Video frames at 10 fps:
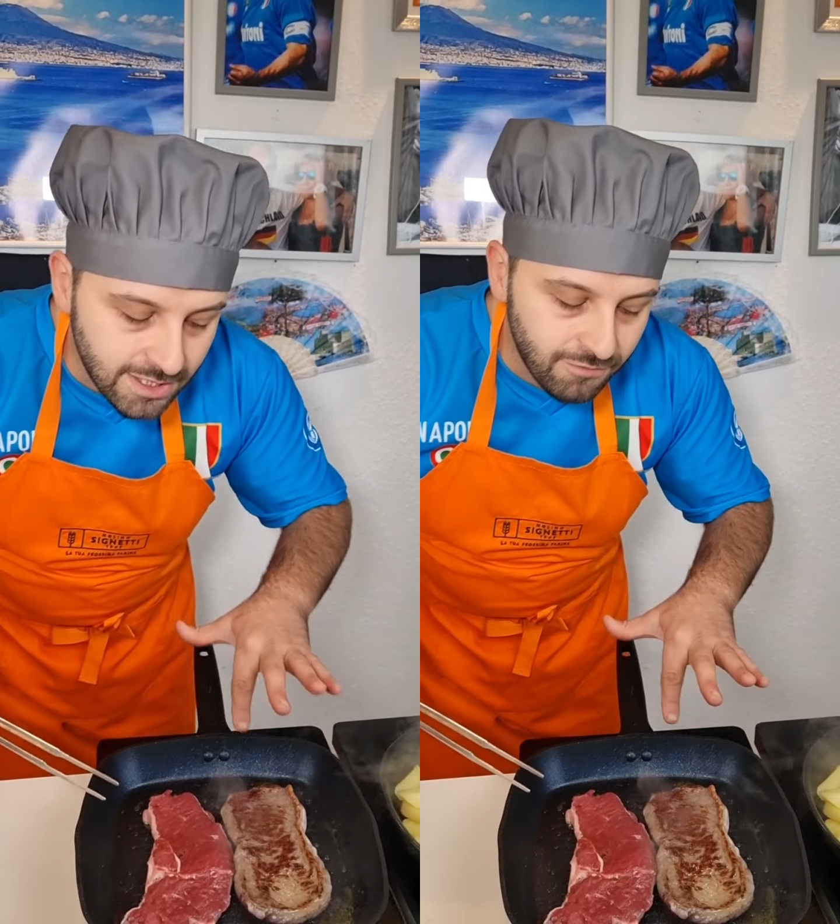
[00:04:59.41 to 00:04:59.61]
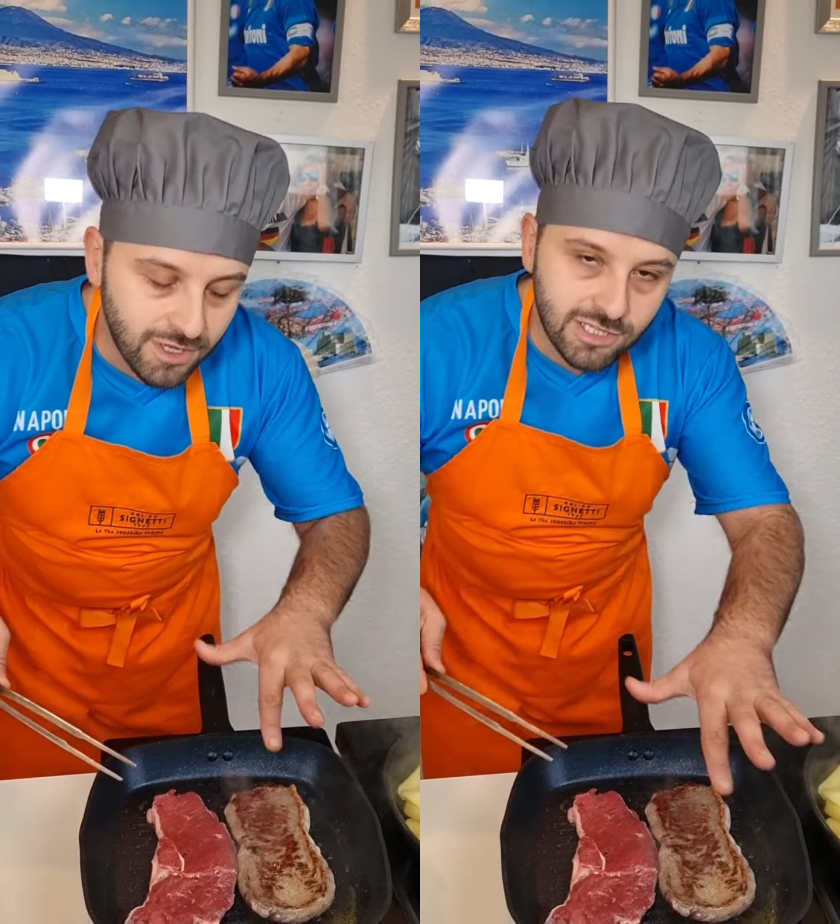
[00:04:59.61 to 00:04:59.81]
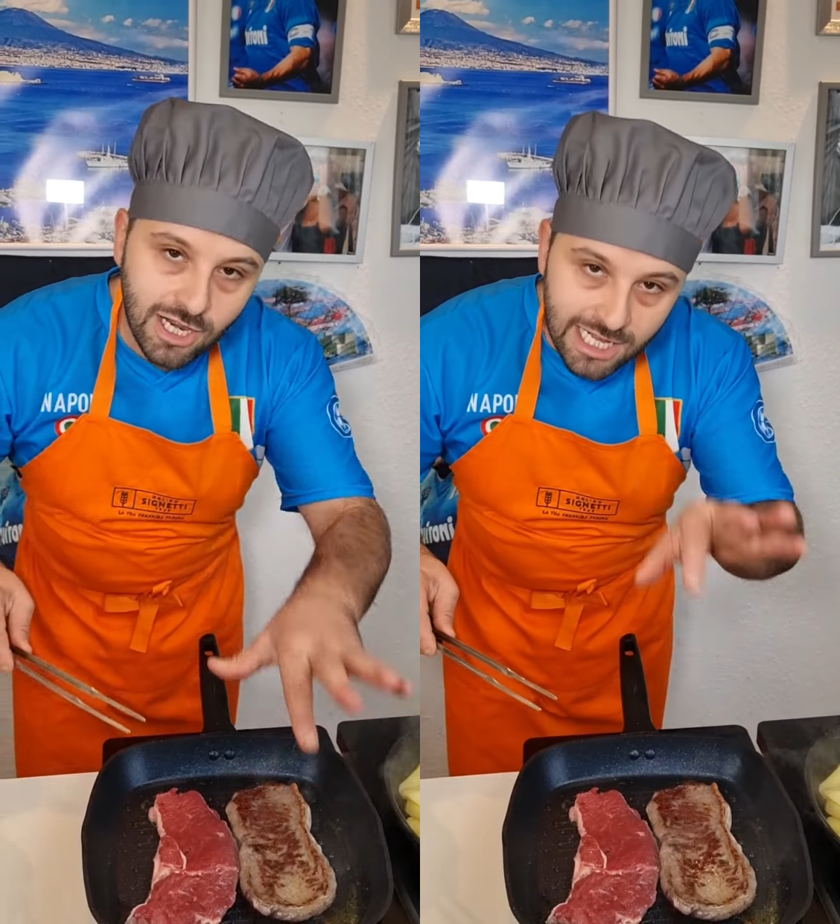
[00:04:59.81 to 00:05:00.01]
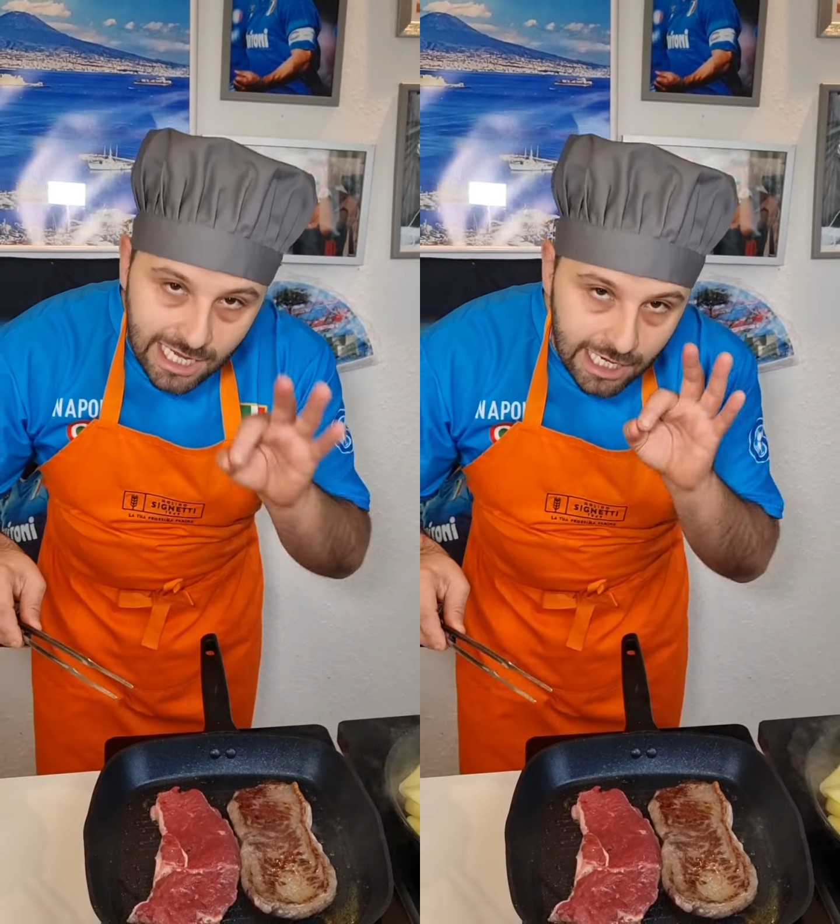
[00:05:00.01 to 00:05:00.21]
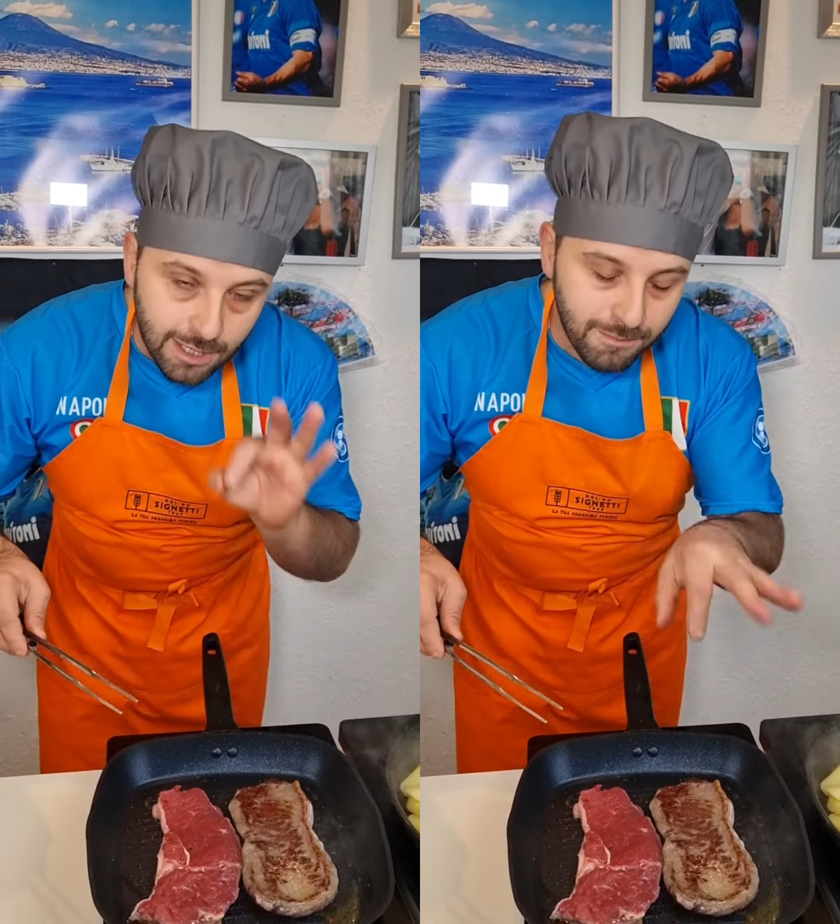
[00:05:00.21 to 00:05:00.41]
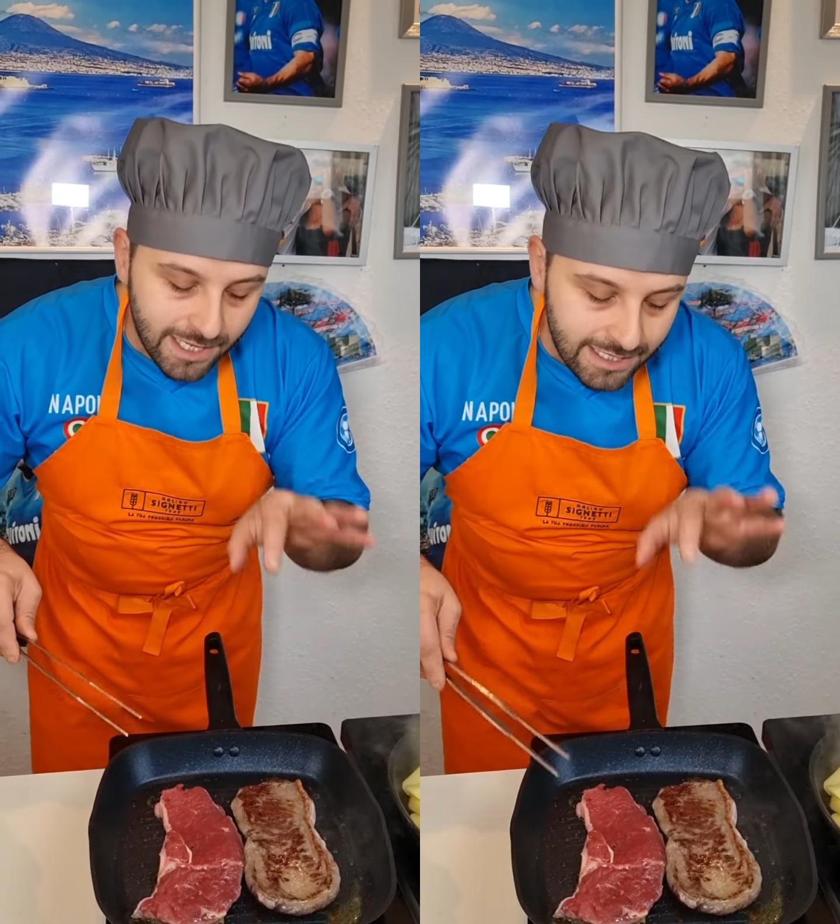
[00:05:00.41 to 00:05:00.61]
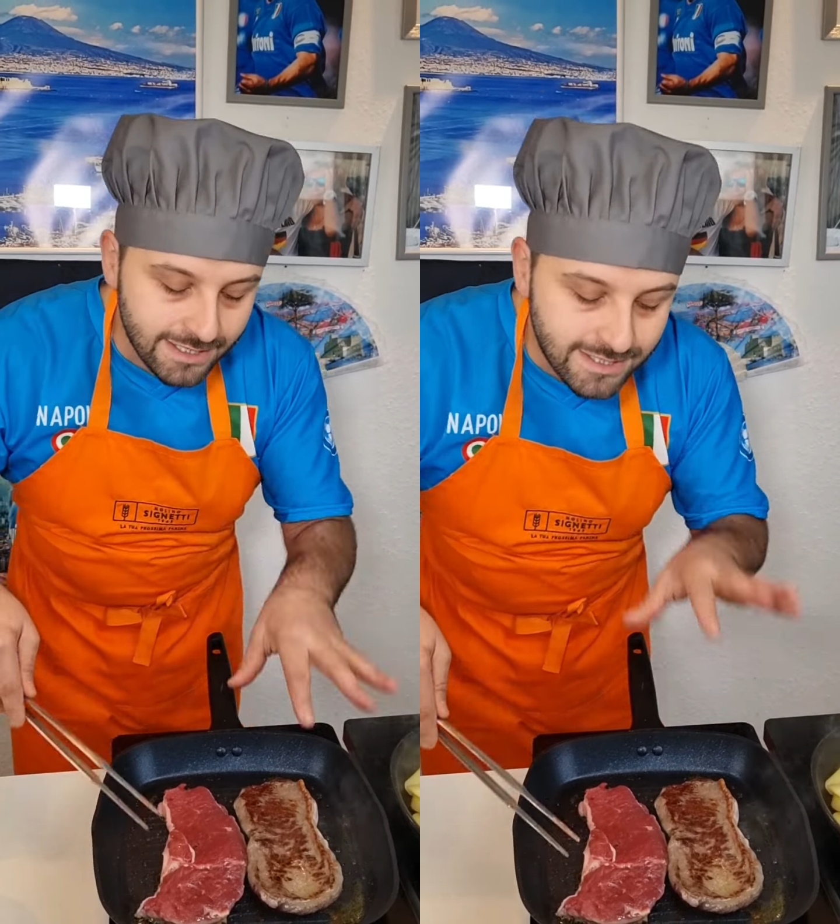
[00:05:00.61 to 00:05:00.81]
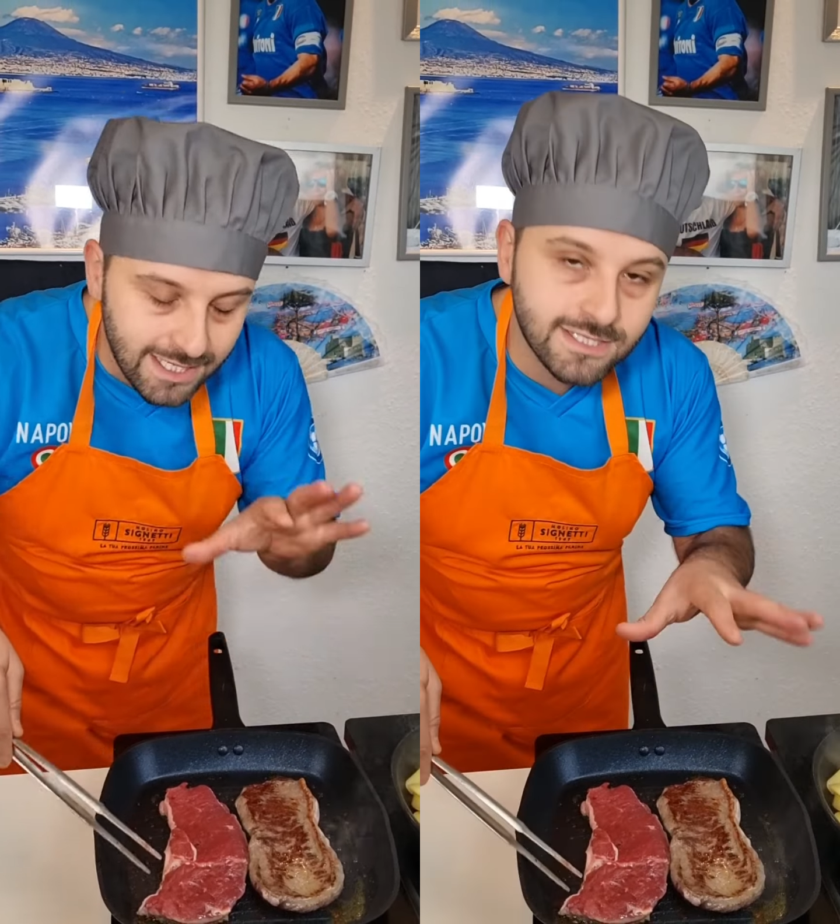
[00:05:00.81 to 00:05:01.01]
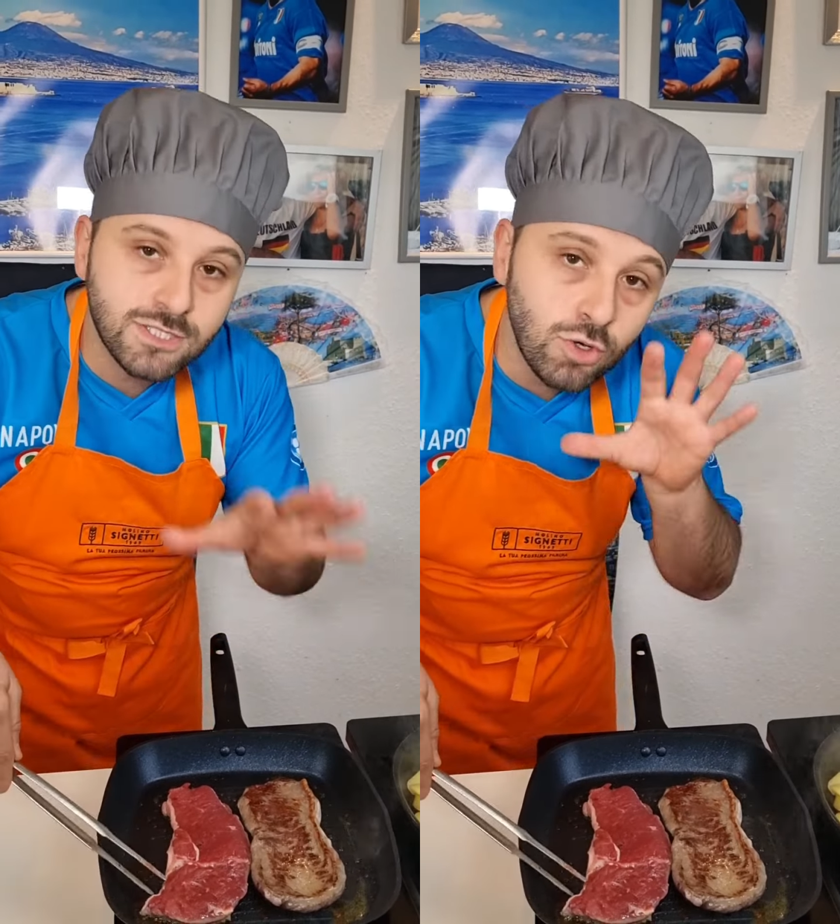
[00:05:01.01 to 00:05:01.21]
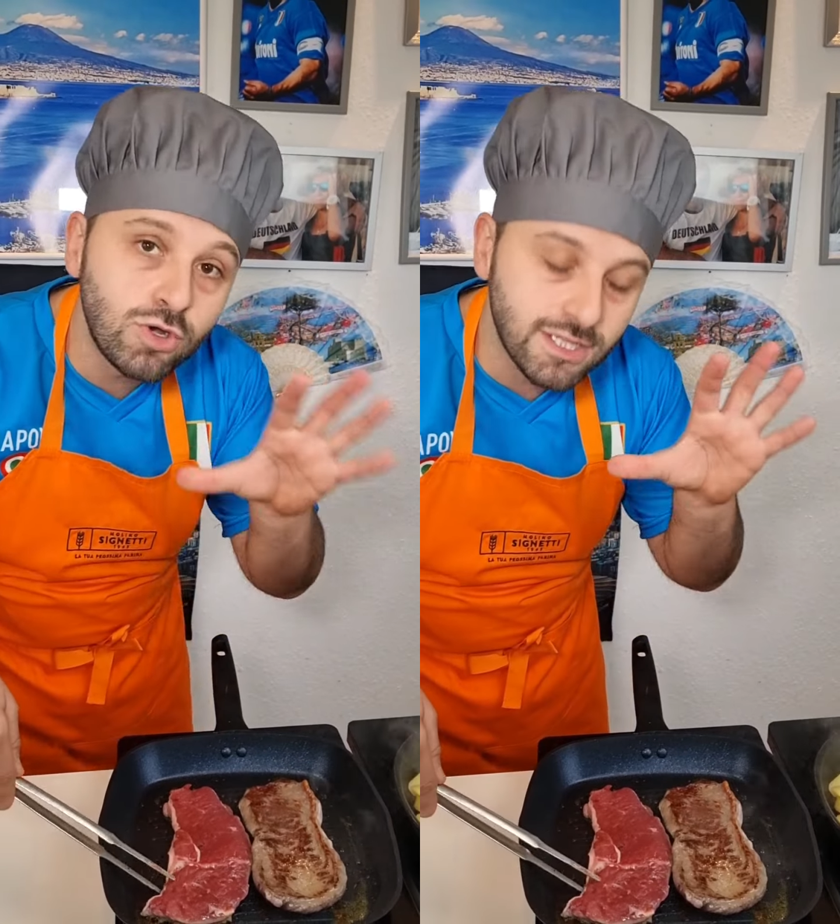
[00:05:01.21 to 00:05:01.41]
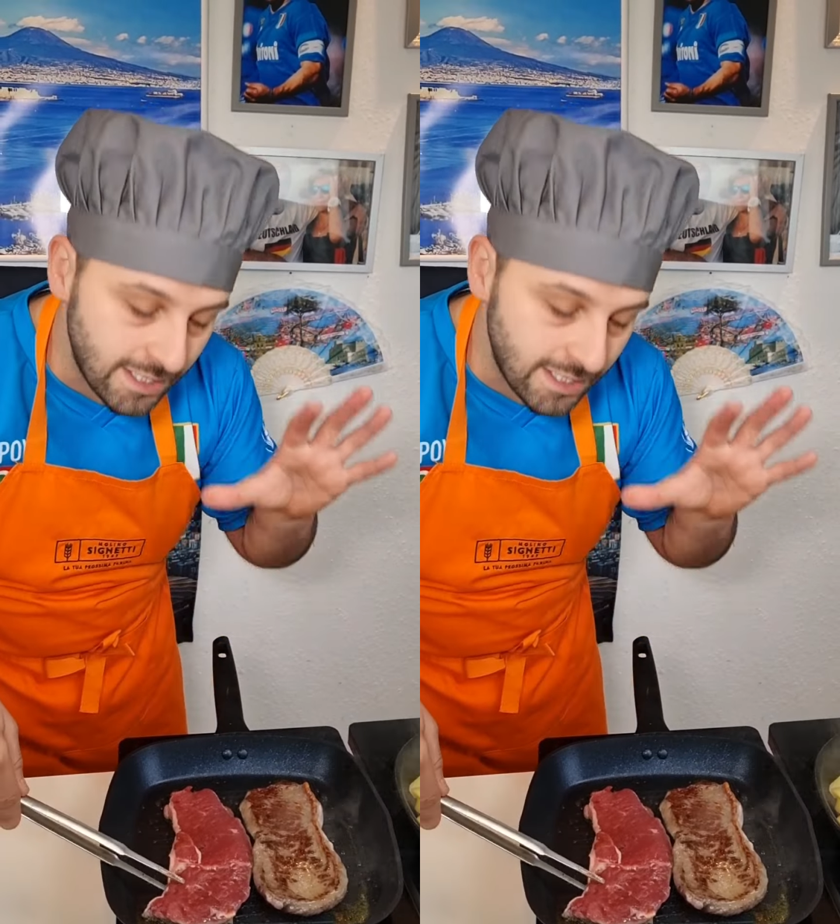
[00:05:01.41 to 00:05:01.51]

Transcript: si è fatta la caramellizzazione